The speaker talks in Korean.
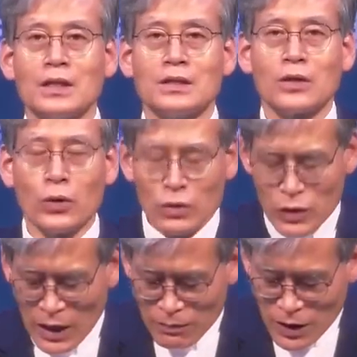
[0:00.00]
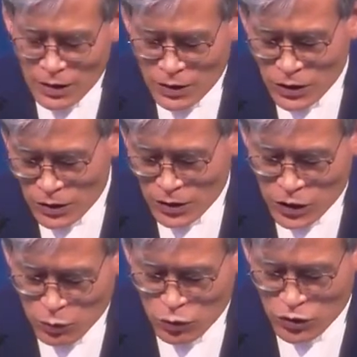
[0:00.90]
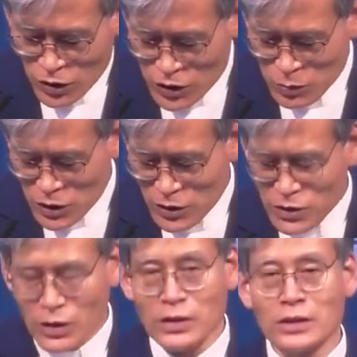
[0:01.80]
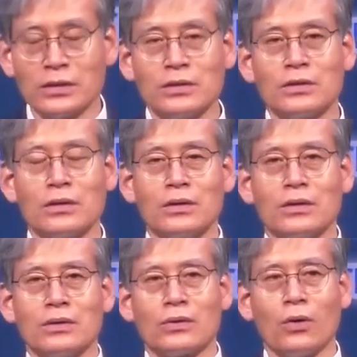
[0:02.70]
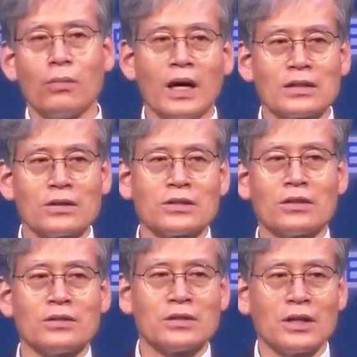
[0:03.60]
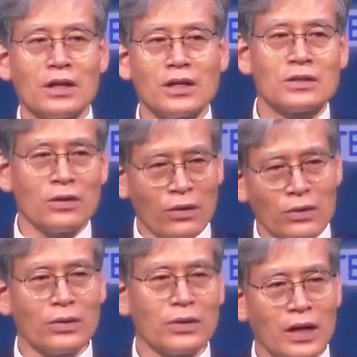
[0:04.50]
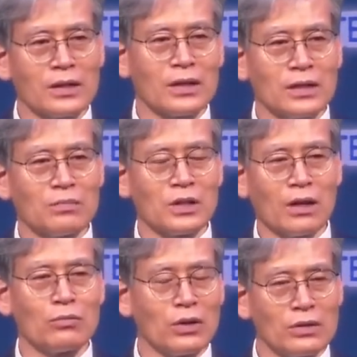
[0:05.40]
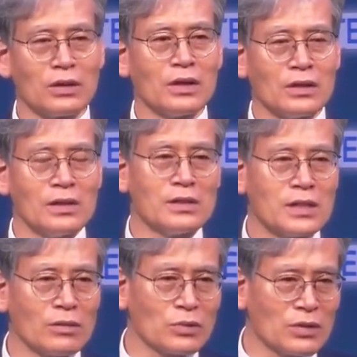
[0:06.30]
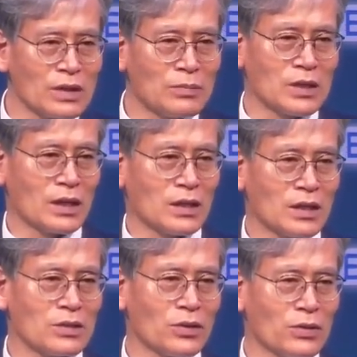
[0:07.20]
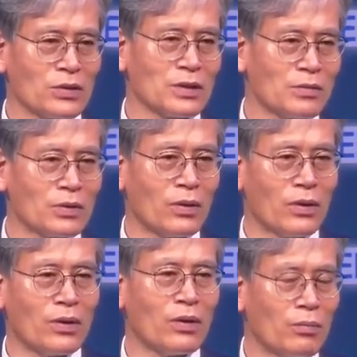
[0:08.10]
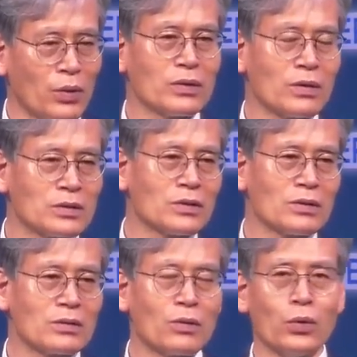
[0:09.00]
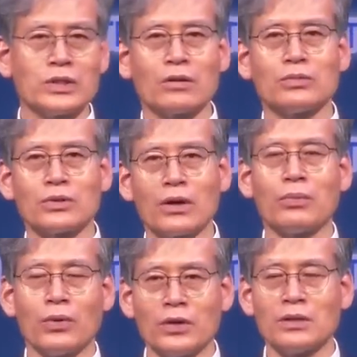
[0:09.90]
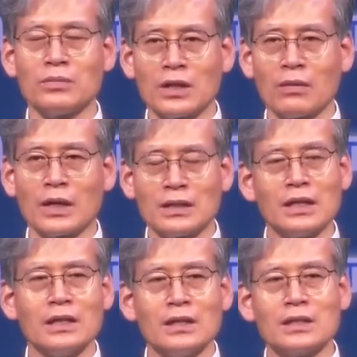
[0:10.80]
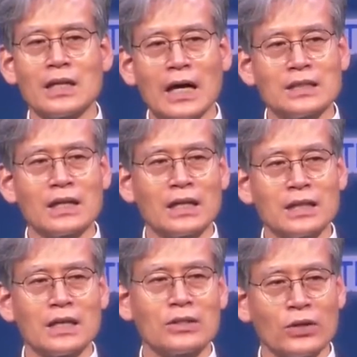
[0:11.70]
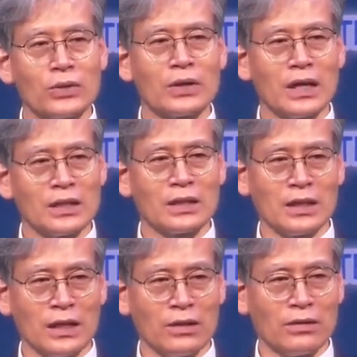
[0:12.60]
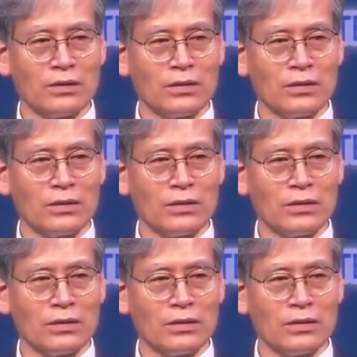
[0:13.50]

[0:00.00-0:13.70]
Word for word: 자, 오늘 우리가 함께 읽으셨던 16절, 17절은 로마서 전체의 서론에 해당됩니다. 물론 1장부터 3장까지가 서론이고 본격적으로는 5장부터가 본론입니다만은 4장까지가 서론에 해당돼요.